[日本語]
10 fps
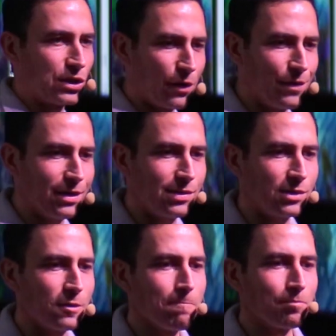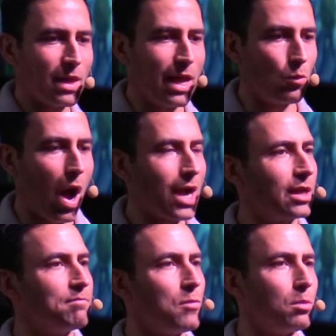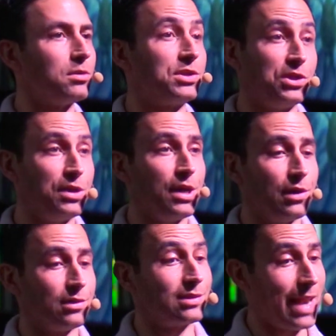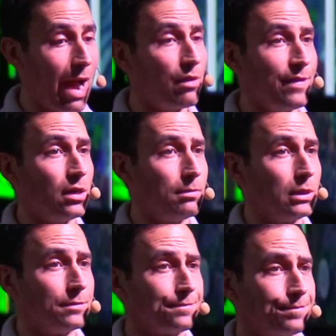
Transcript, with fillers: にマイクロソフトのサーフェスおよびワコムモバイルストゥディオも今日